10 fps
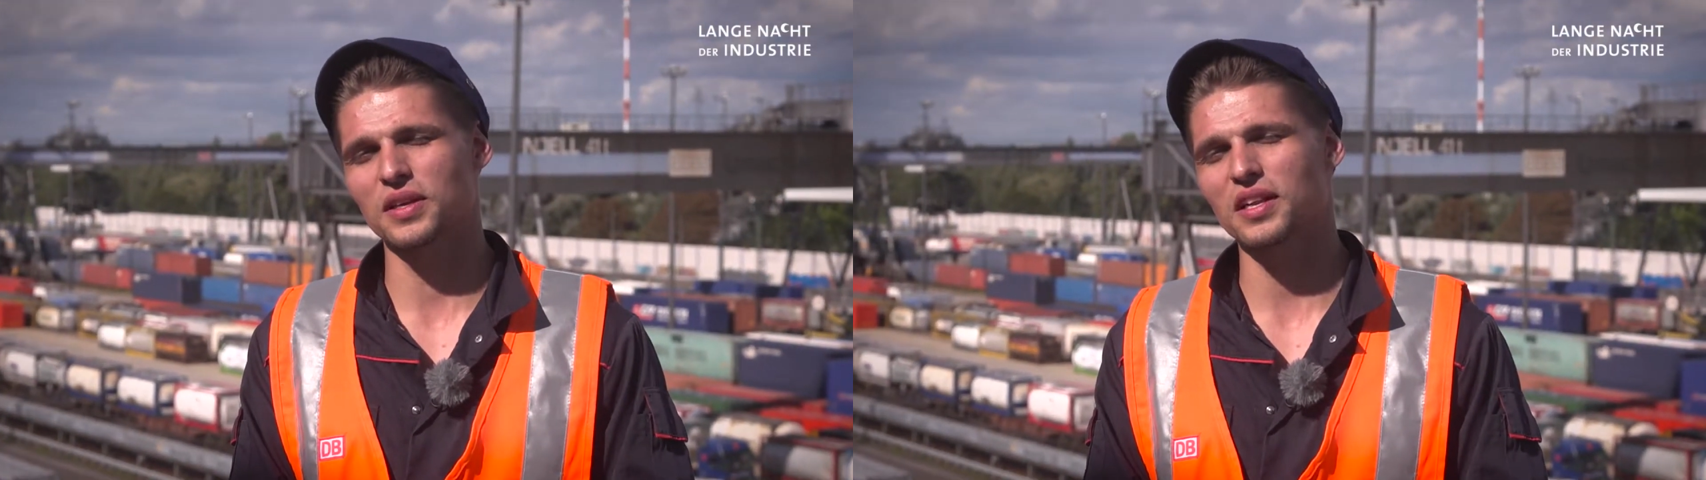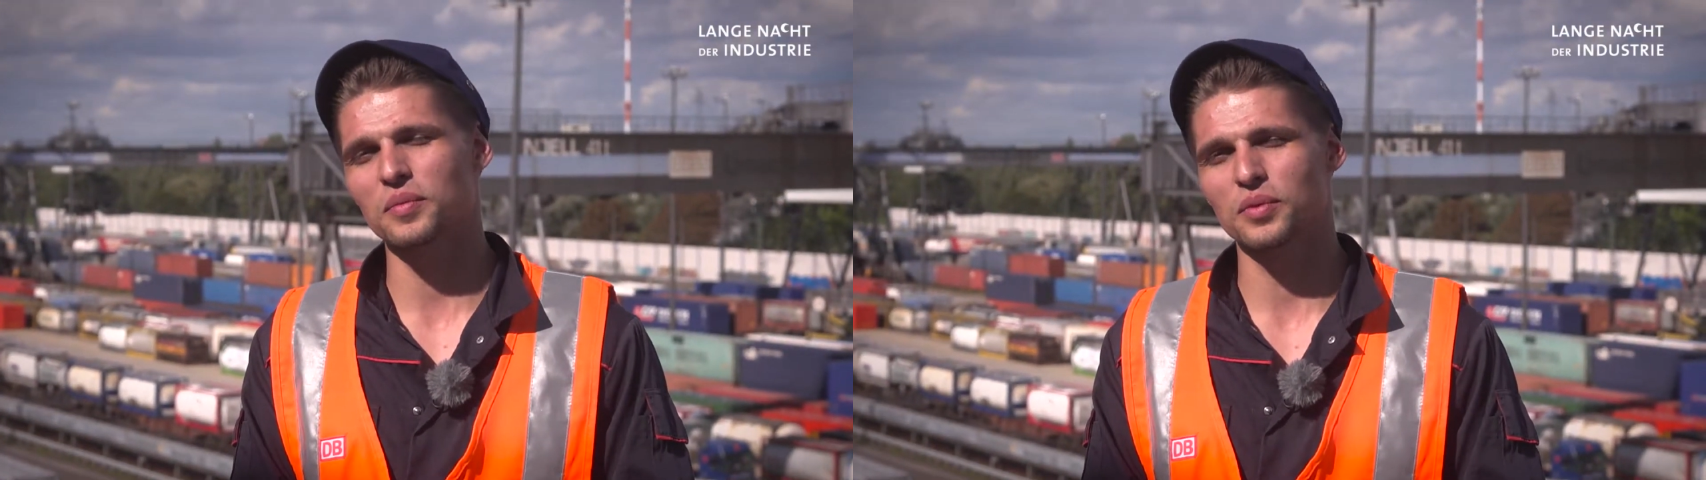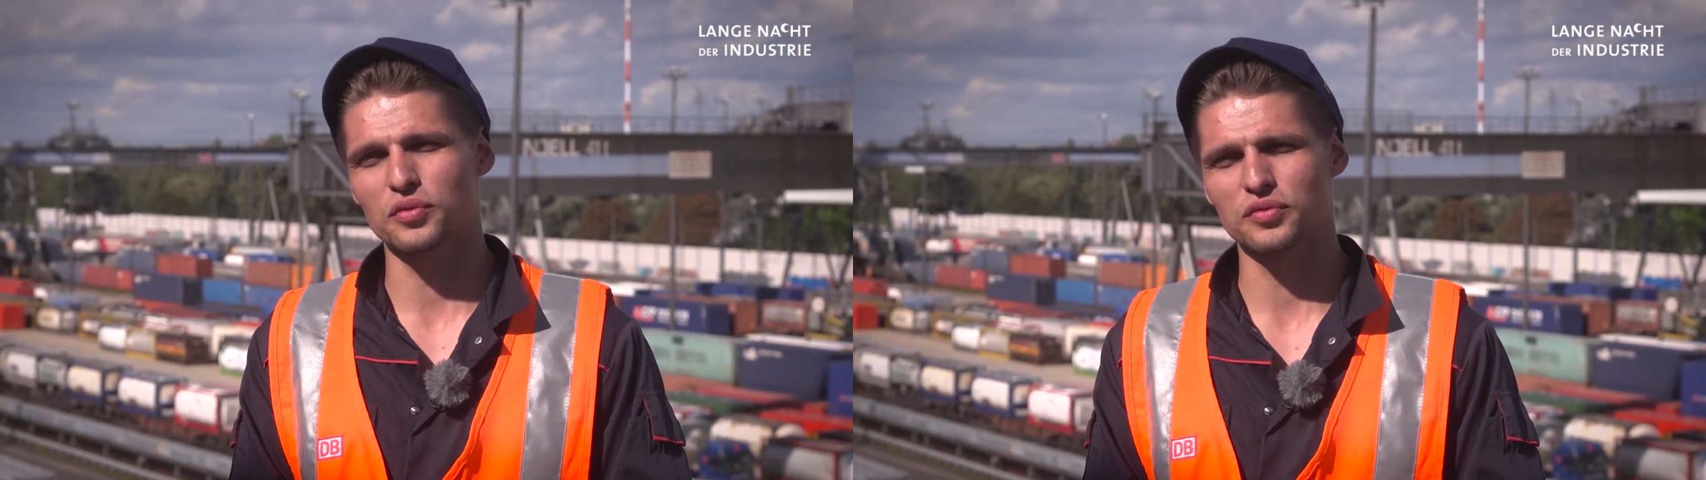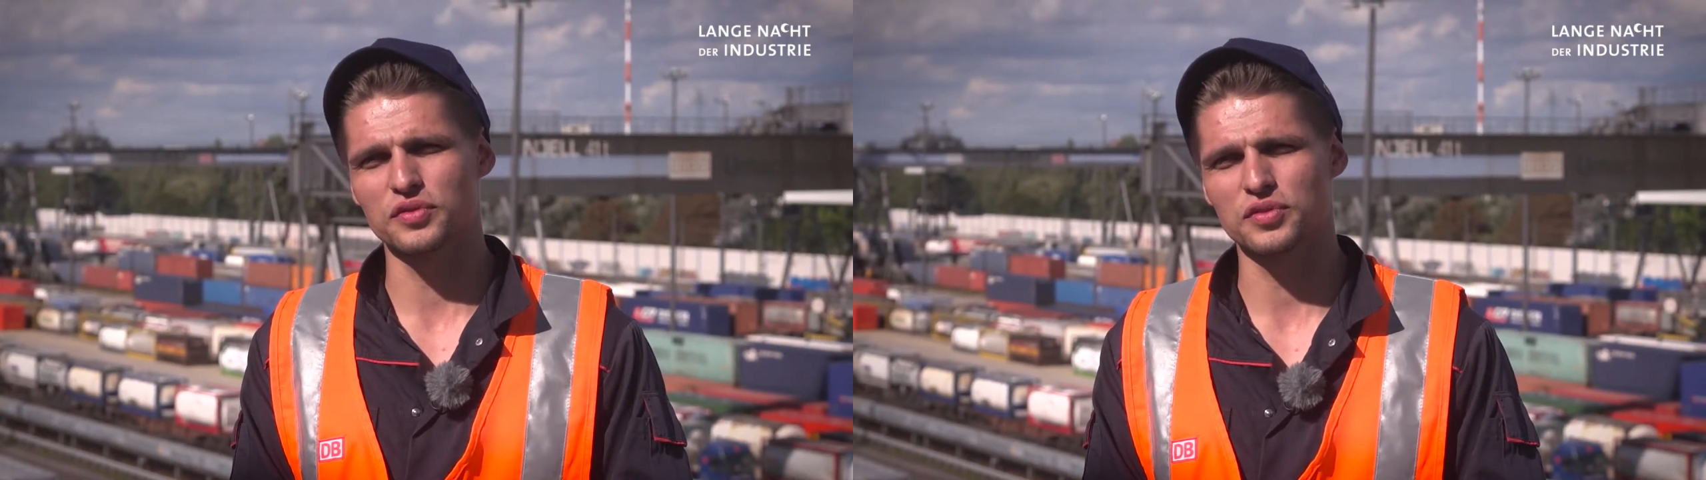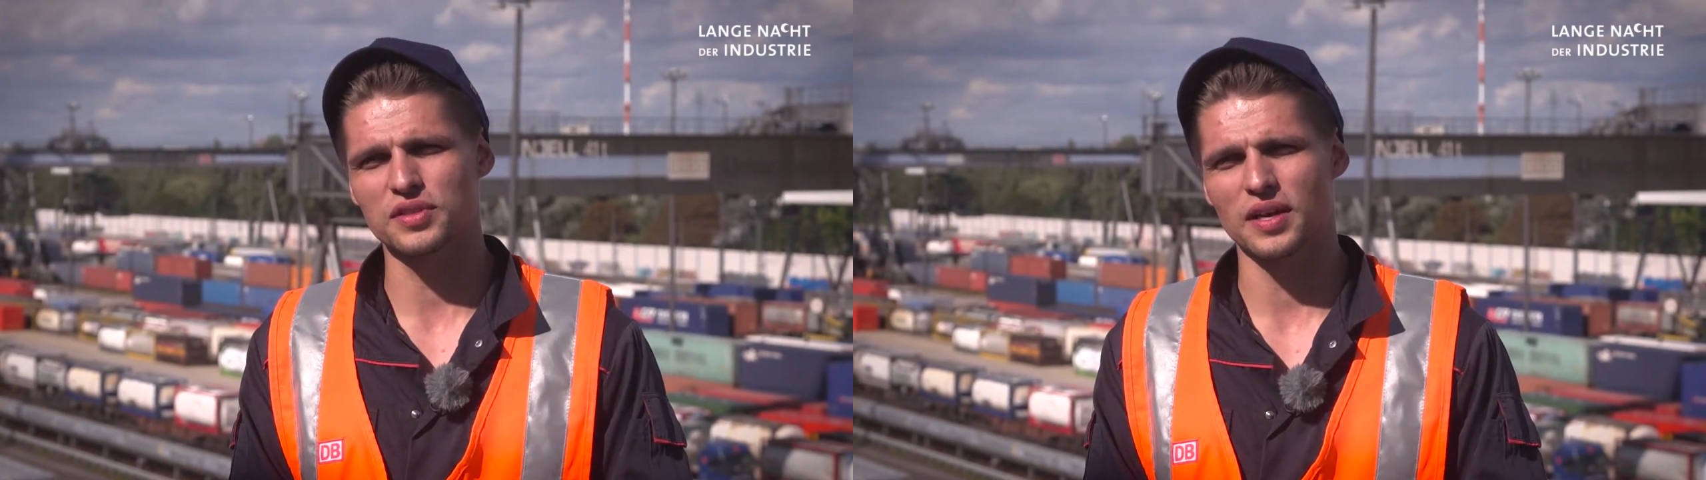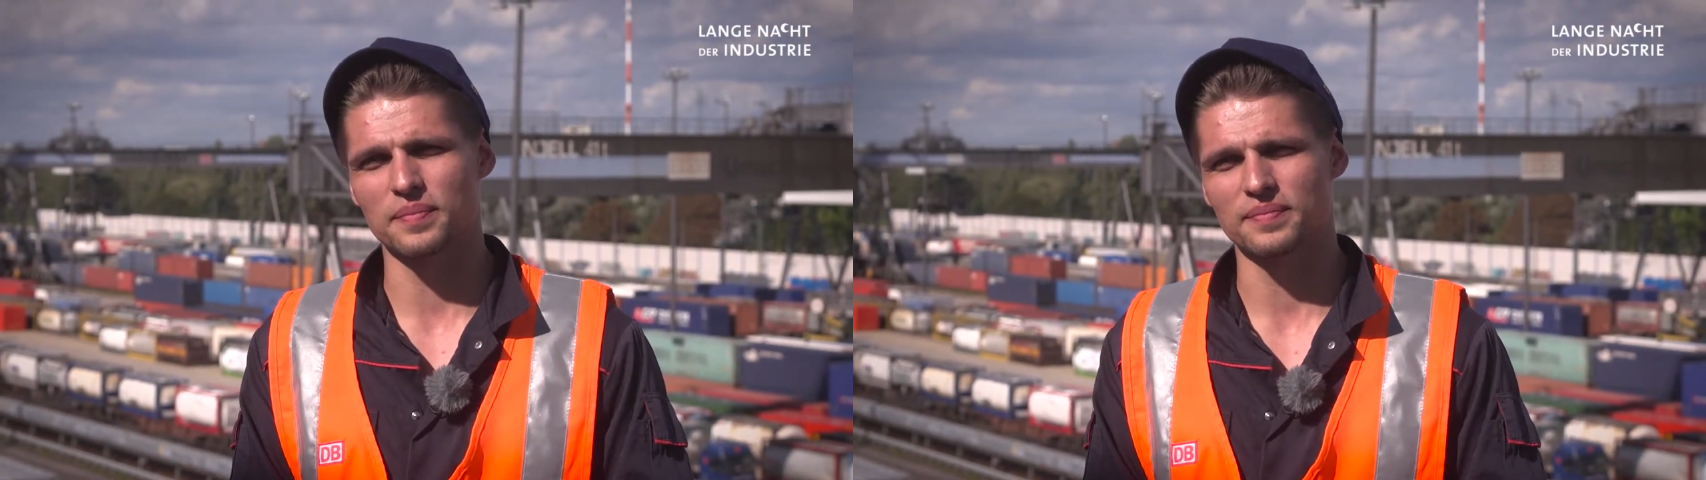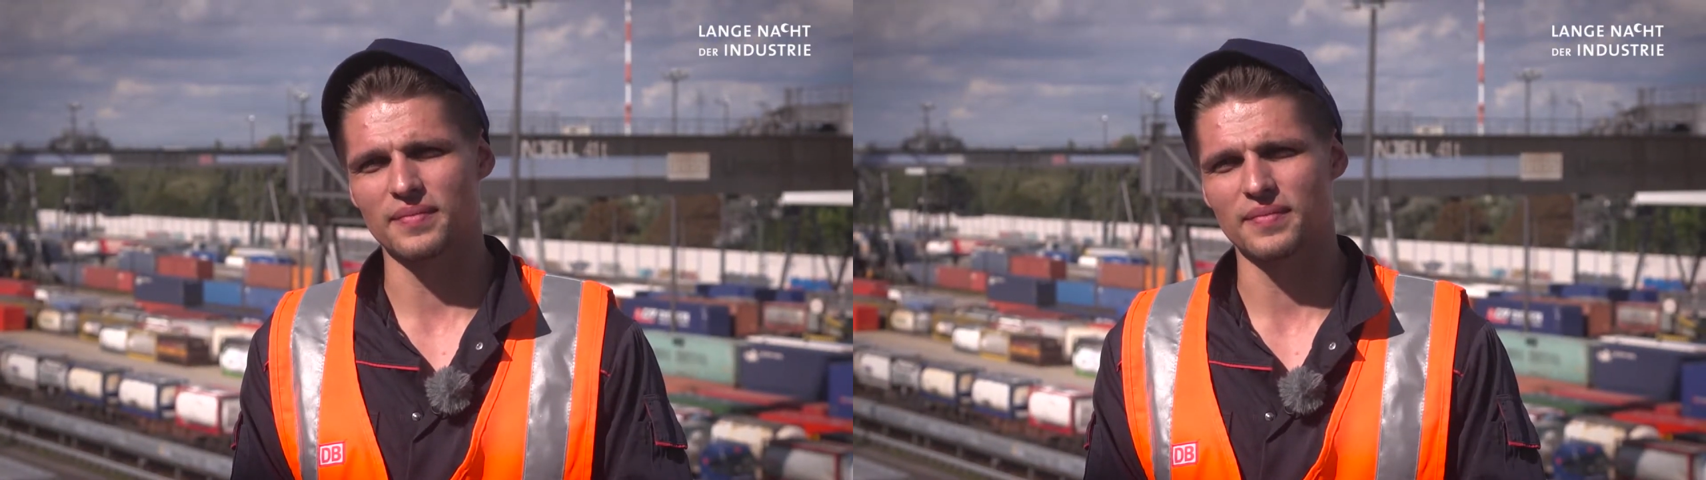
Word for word: mehreren Berufen zusammen.